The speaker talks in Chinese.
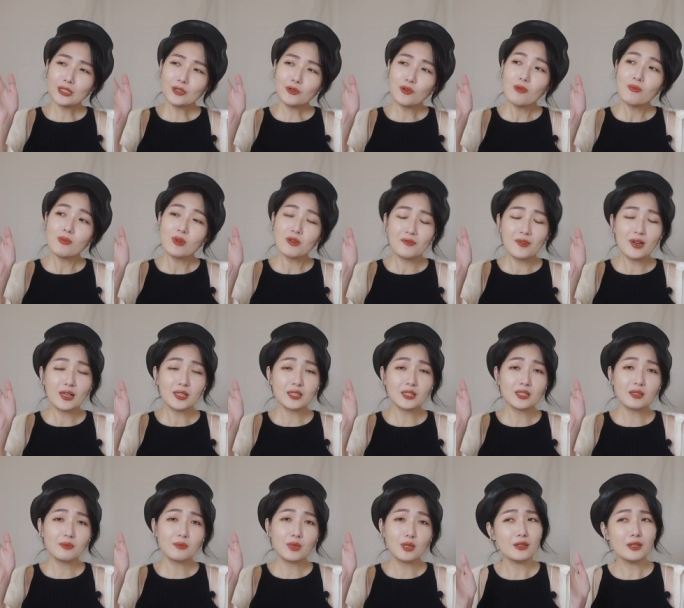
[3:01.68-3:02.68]
一原本放
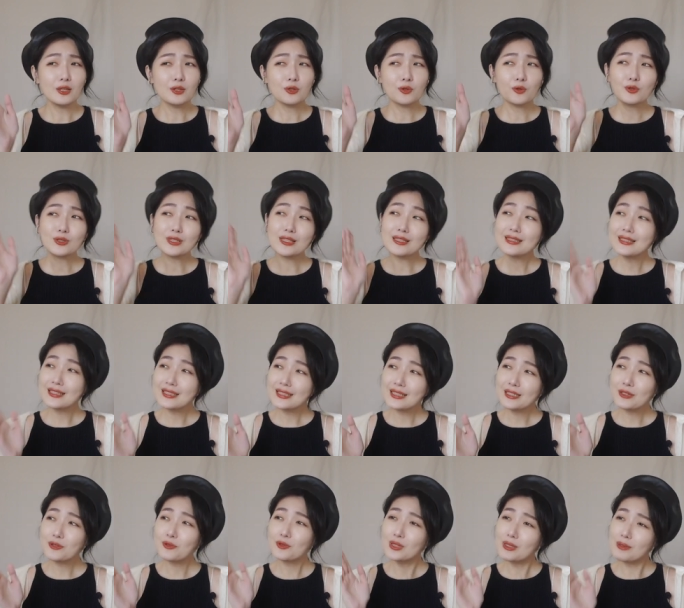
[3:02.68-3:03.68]
什么，图层
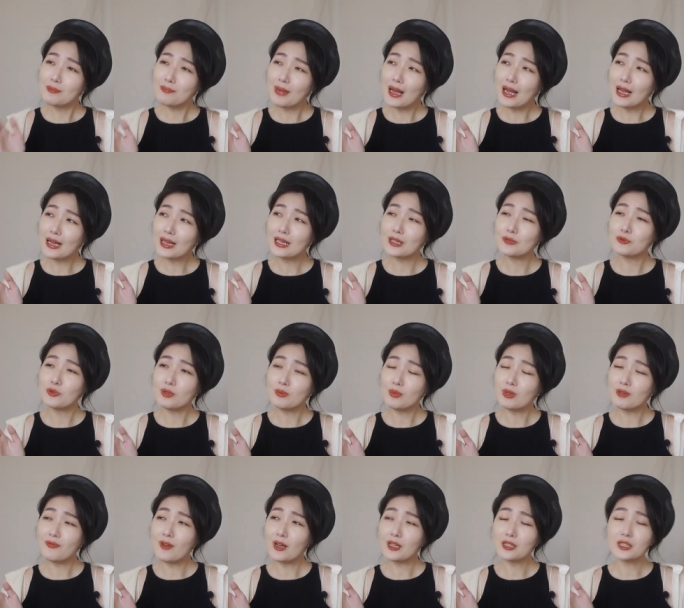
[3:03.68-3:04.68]
七、图层八、很原
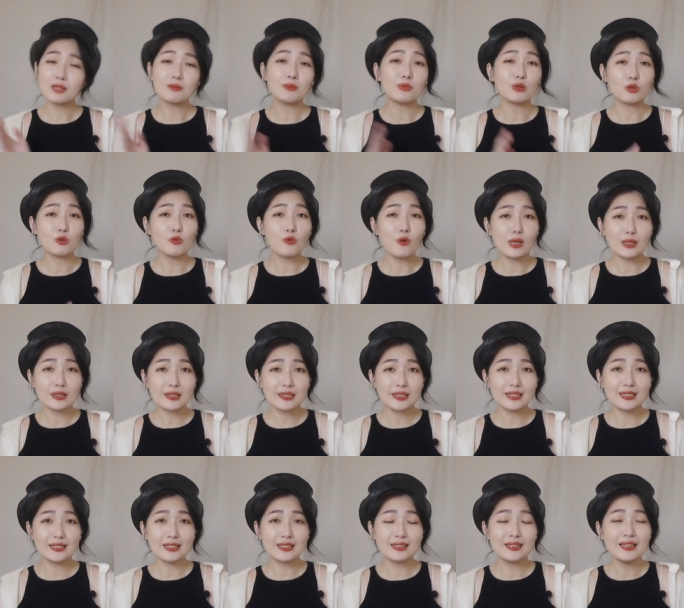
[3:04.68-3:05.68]
本放什么都忘
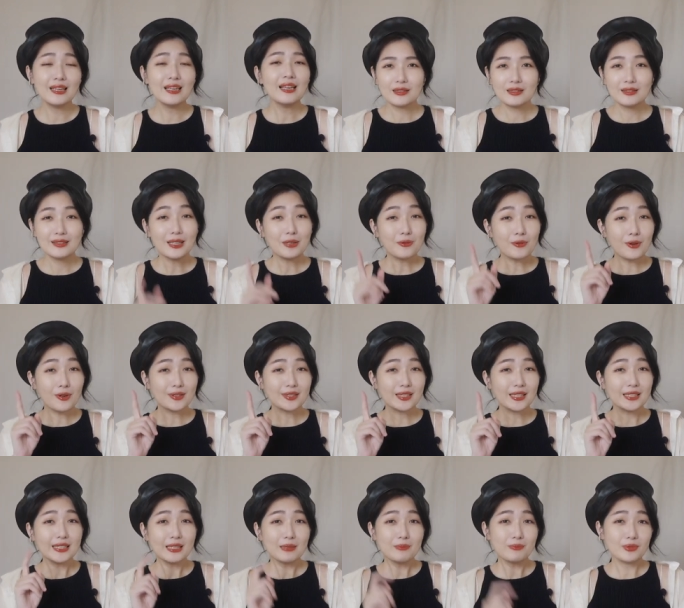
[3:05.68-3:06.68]
记了。那关于这
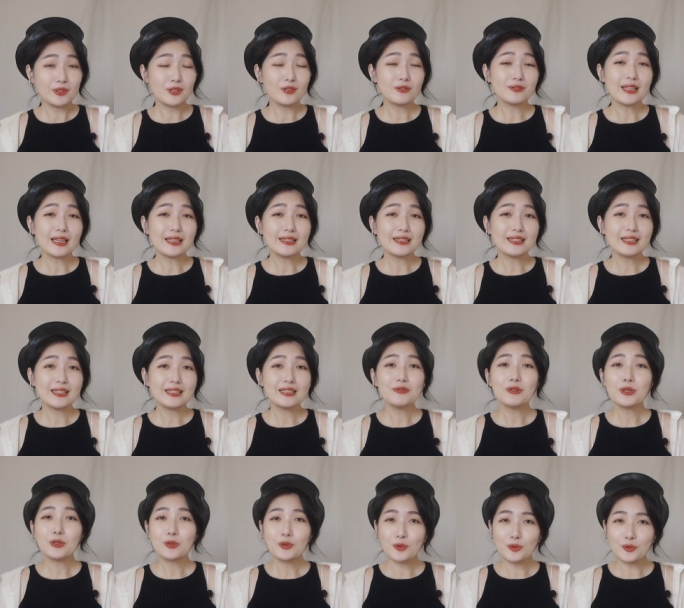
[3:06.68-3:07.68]
一点不用担心，因
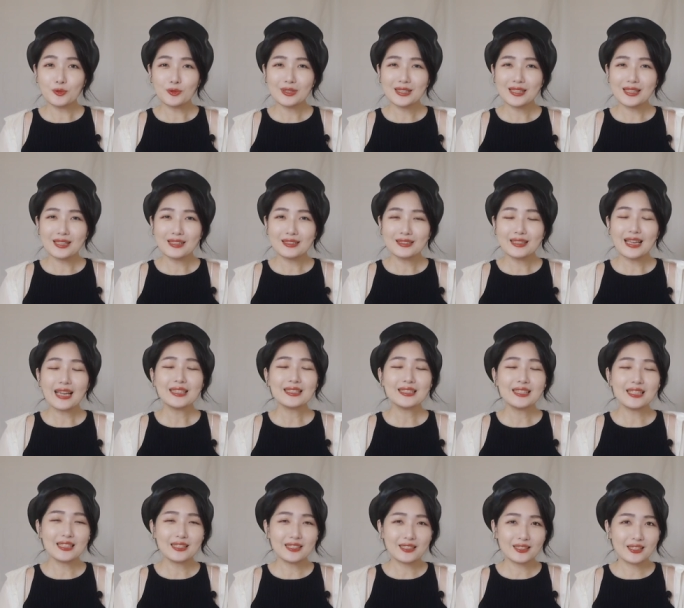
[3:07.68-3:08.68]
为图层它
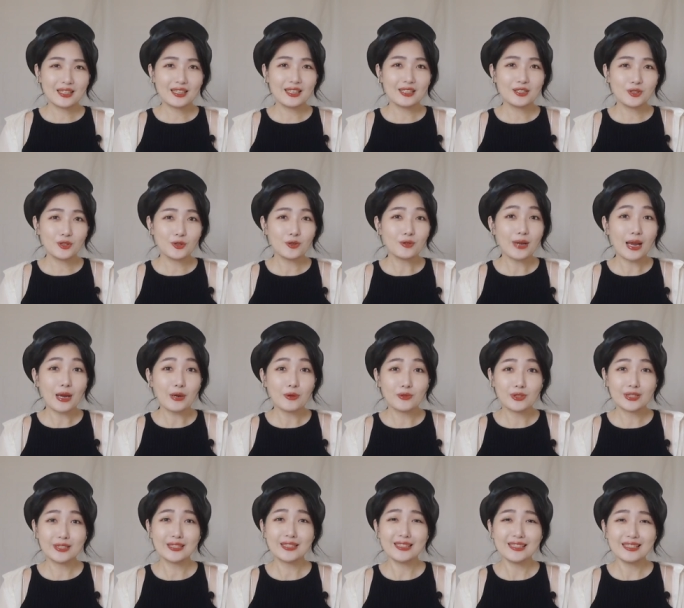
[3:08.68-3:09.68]
其实是可以修改
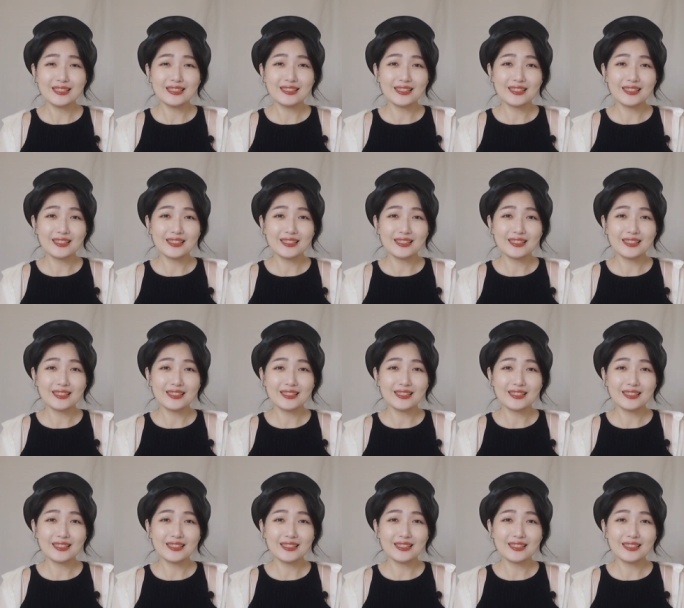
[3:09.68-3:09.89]
文字